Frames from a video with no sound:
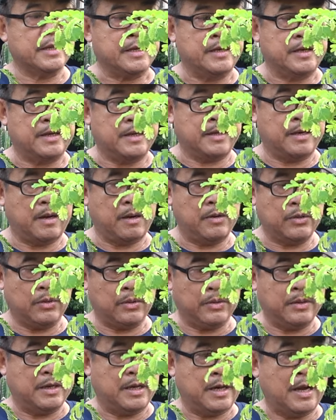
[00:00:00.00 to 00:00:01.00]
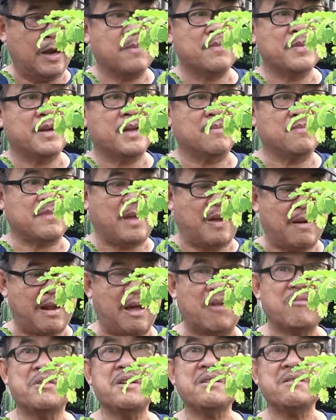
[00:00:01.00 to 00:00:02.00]
thì nói tôi là ông này ông tạo
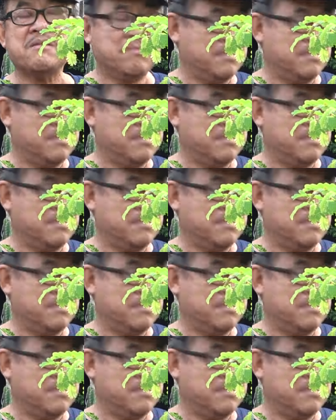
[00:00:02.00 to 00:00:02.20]
lao nhất.